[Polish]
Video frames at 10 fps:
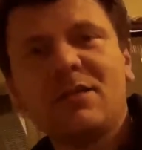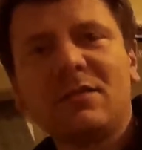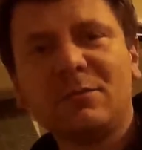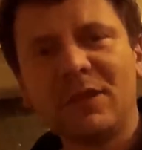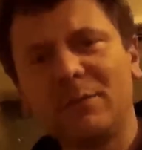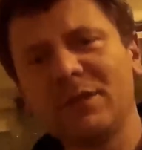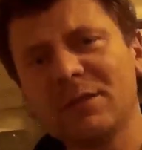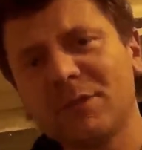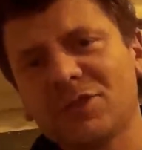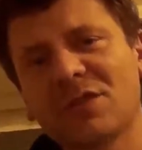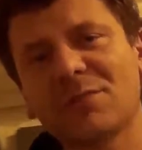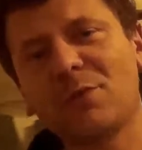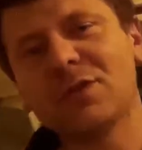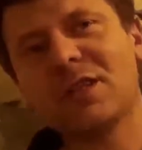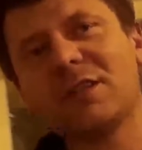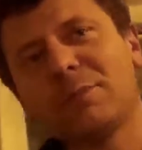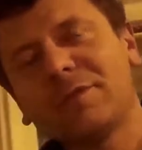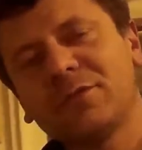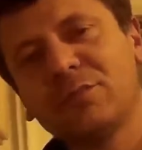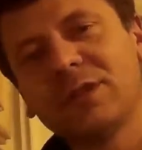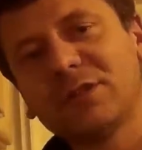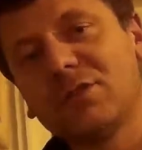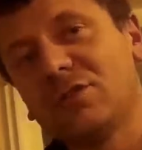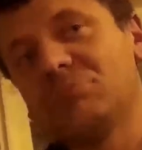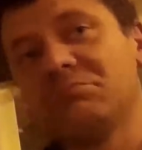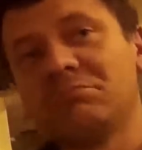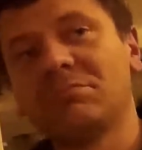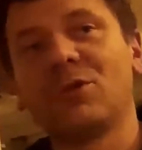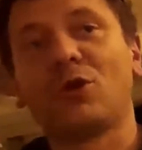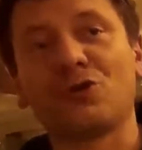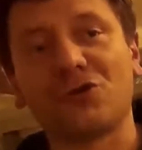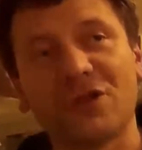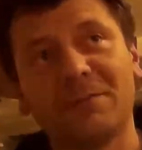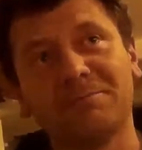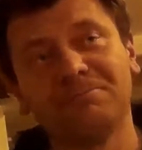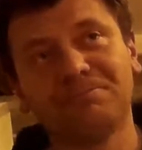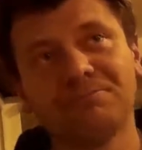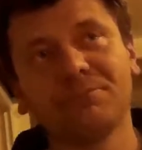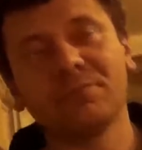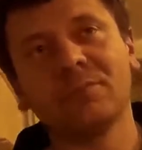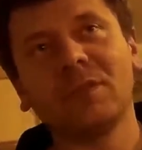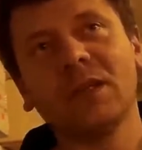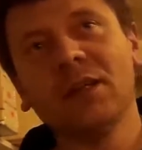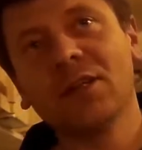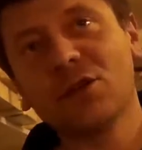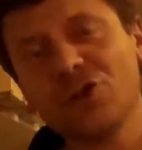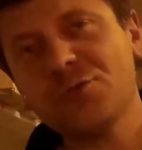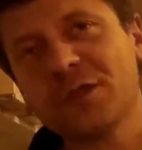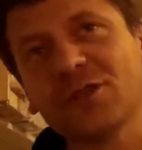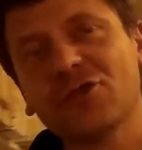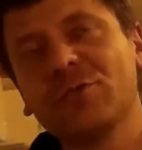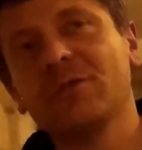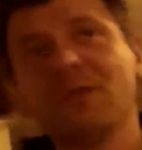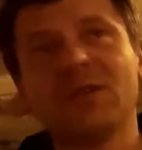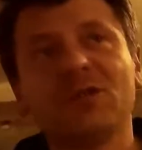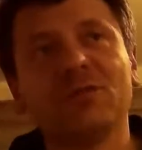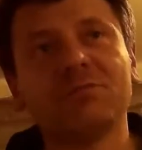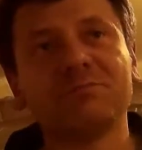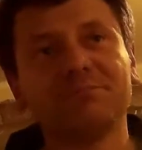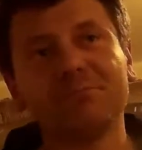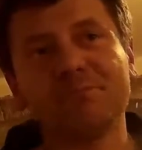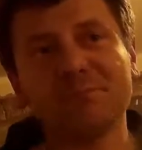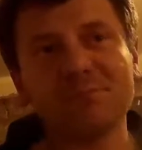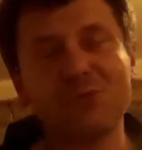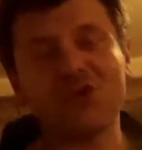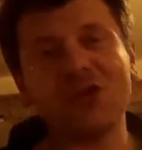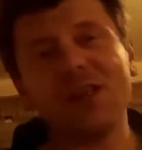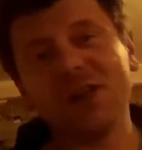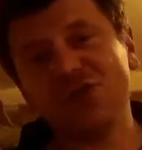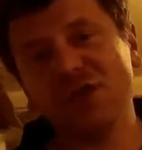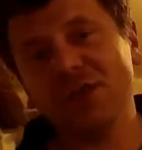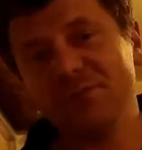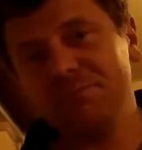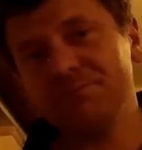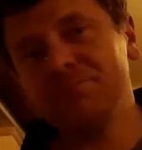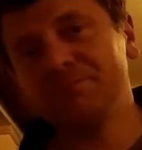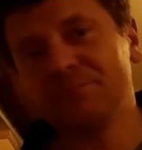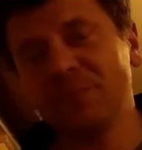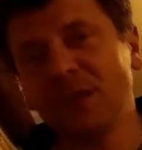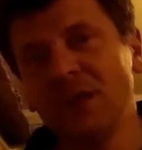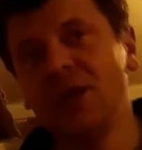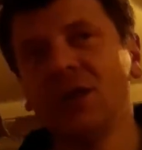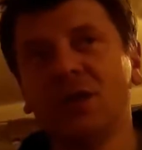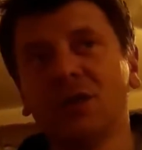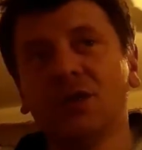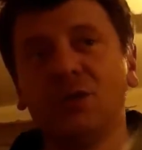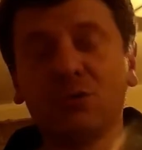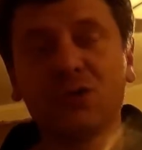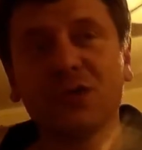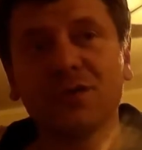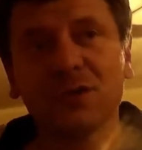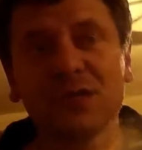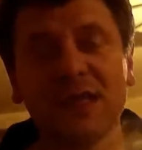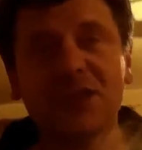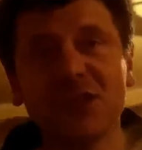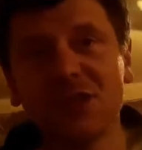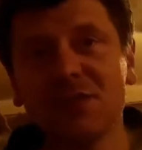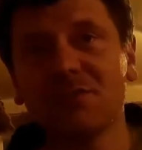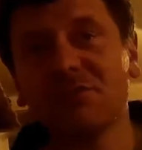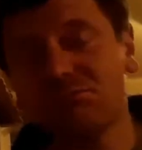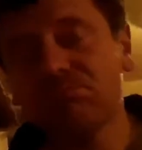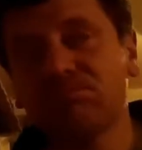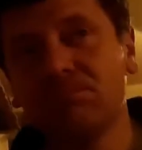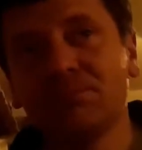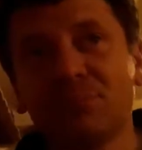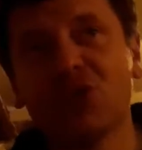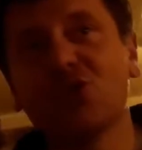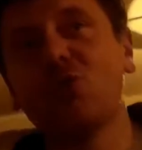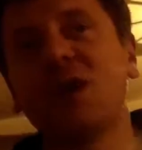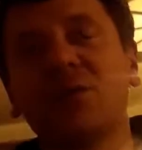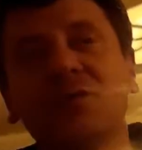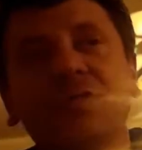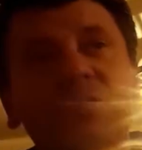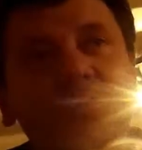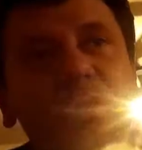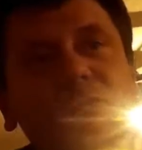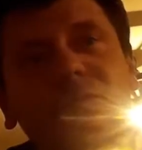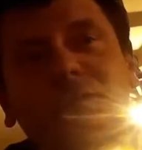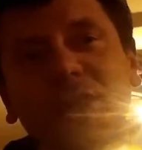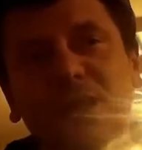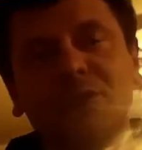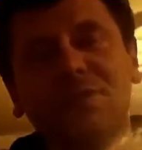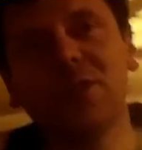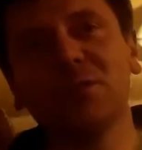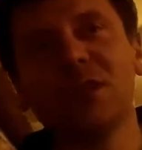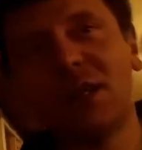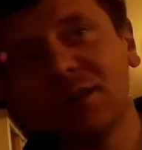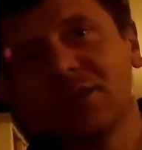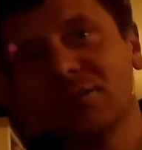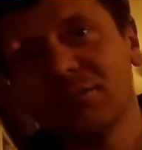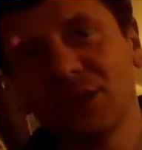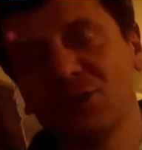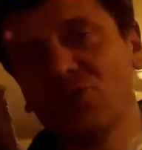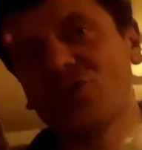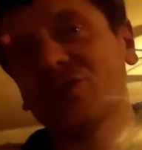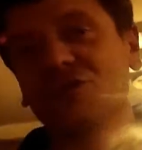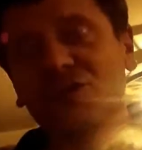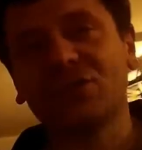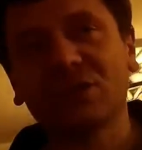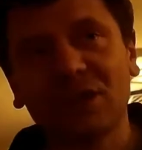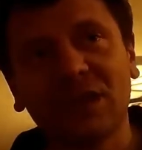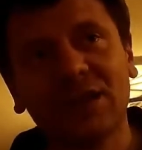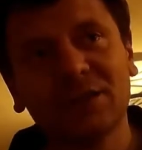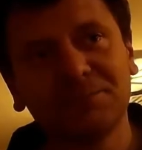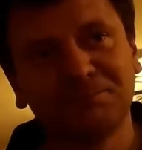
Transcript: Istotnym elementem naszych spotkań na pewno będą goście. Gośćmi naszymi będą pszczelarze, ludzie związani z pszczołami od wielu, wielu lat, niektórzy dziesiątki lat.